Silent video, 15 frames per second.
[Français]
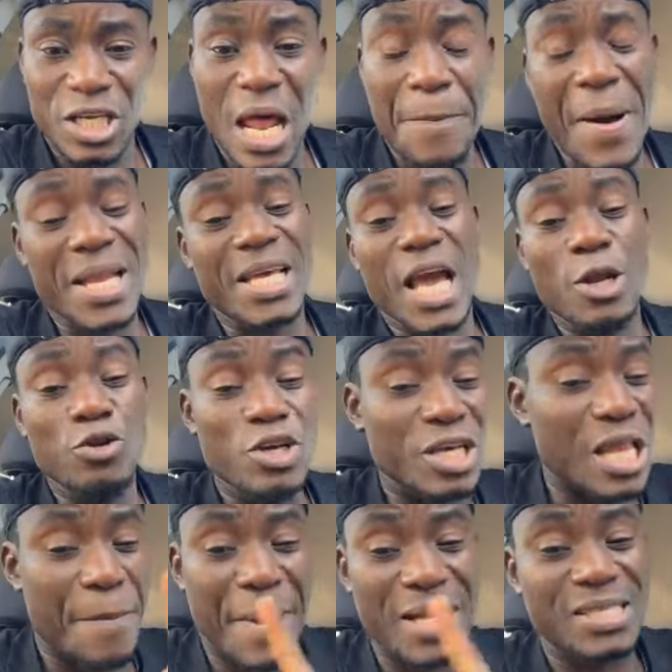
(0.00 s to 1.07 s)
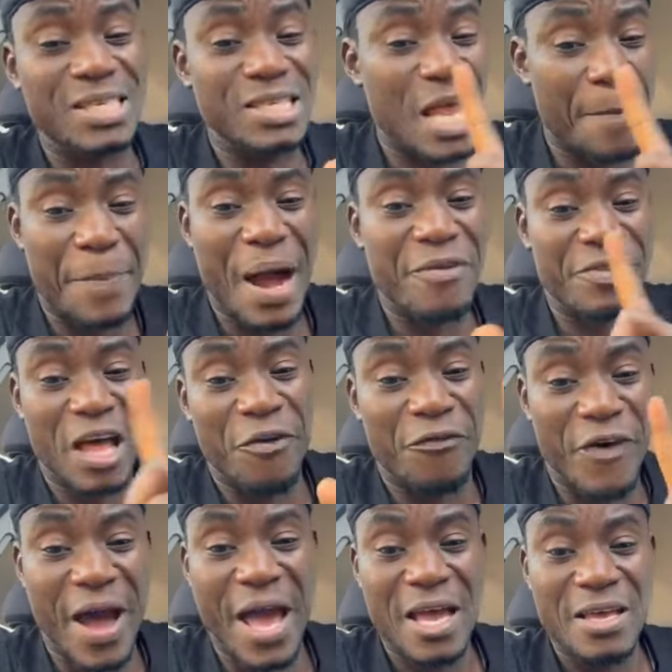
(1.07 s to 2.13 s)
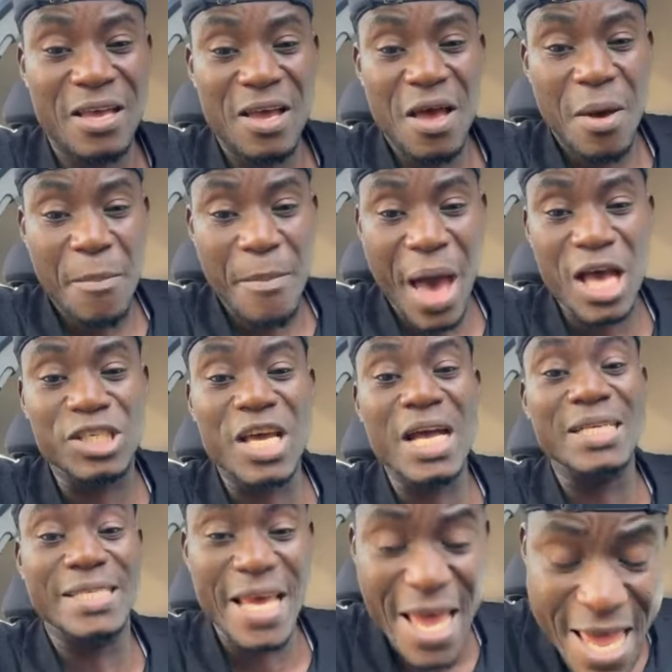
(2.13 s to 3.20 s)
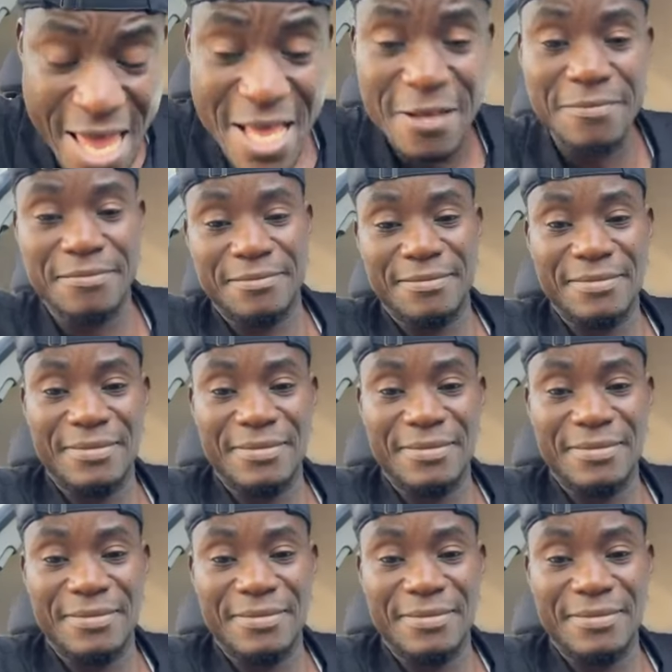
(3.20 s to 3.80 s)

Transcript: Je n'ai pas dit que l'unique n'a pas, d'enfant, hein. mais je dis,